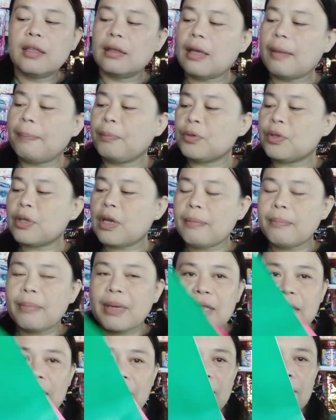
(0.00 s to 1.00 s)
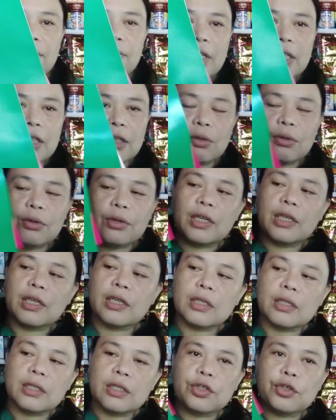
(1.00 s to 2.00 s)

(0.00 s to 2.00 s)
Tapos ang binta ko nito is